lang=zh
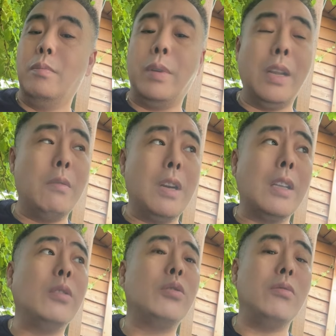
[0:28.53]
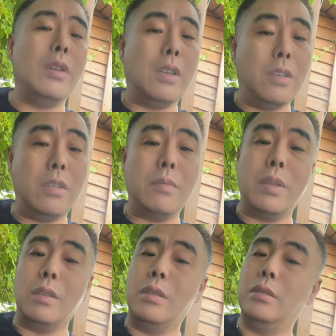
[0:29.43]
本来我刚才都做了一个视
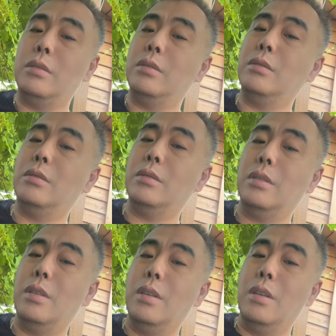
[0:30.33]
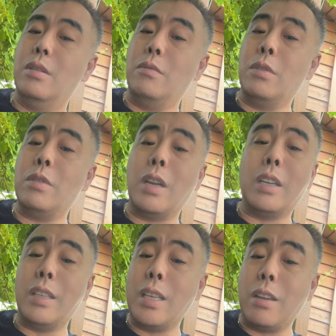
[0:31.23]
频，我就想
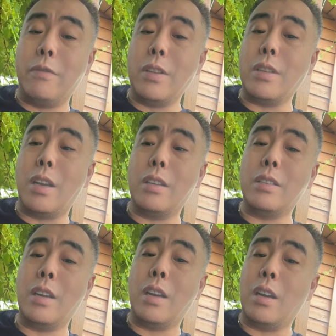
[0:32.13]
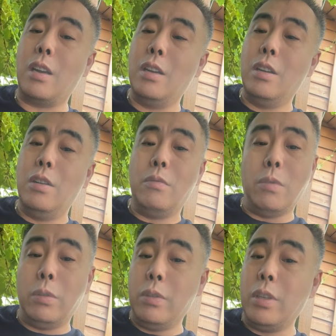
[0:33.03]
跟大家分享一下啊，
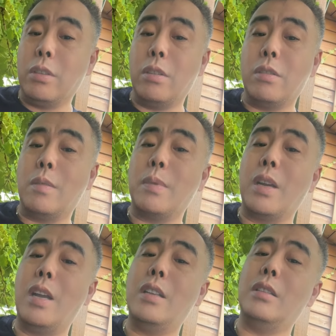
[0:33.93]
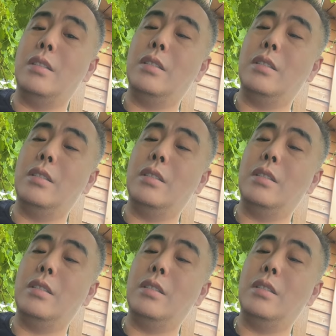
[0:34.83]
我对这事儿是怎么看。